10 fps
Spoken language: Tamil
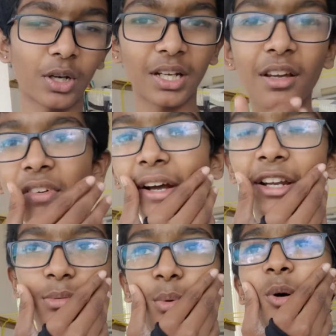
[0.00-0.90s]
கிட்ட வெங்கடேஷ்
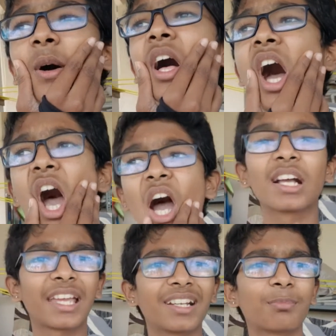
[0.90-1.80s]
ப்ரோ
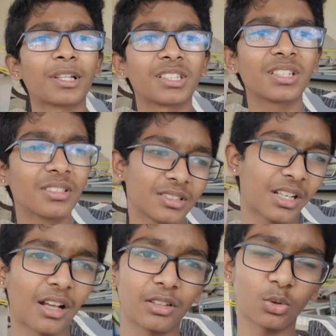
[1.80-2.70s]
கேட்டு பார்த்துட்டு
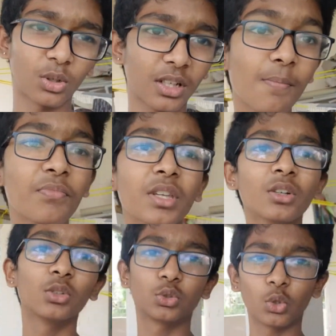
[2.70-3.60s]
நான் சொல்கிறேன்
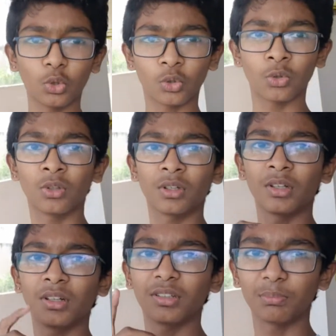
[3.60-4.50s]
ஸோ
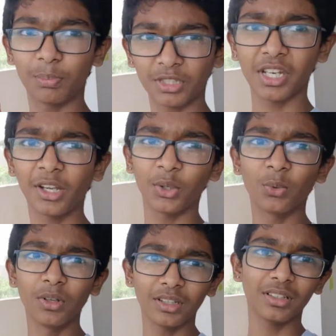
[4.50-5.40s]
ஸ்டே
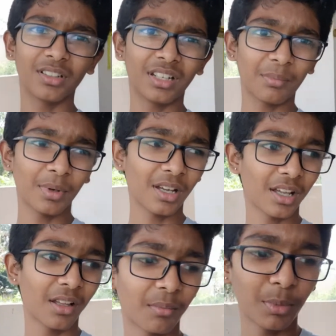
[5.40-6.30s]
டியூன்ட் நம்ம
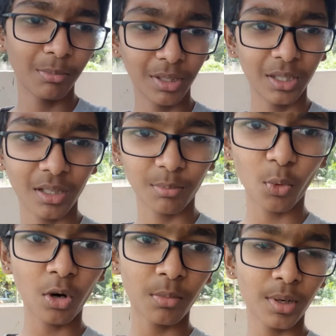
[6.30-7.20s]
மேபி அது
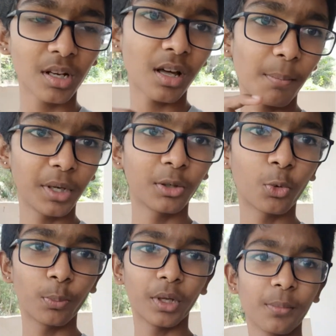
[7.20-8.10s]
போனோம்னா நான் அப்டேட்
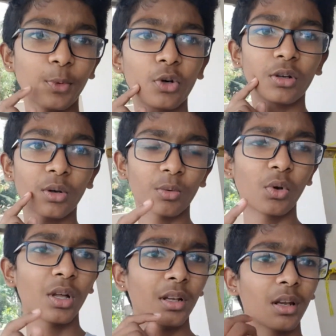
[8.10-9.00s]
கொடுப்பேன் போகிறதுக்கு
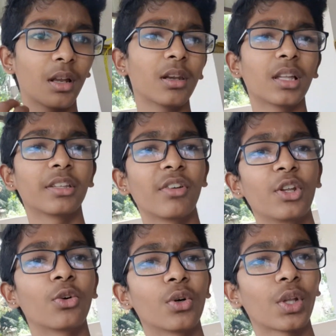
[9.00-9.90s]
முன்னாடி நாள் அந்த
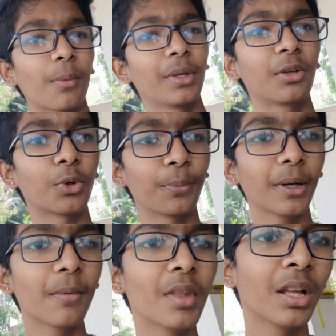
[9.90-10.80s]
வீடியோவோட அப்டேட் கொடுப்பேன்
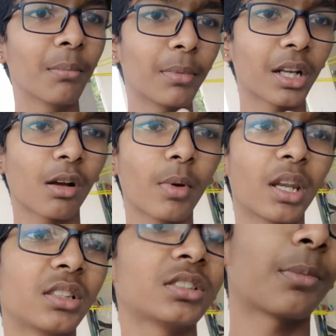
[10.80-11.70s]
மறக்காமல்
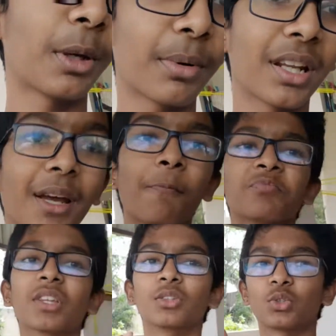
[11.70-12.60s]
எல்லாத்தையும் செக் பண்ணி பாருங்கள்
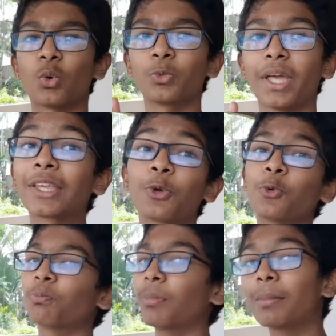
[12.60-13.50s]
ஸோ தேங்க்யூ
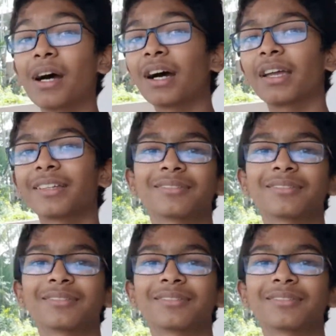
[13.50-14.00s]
பபாய்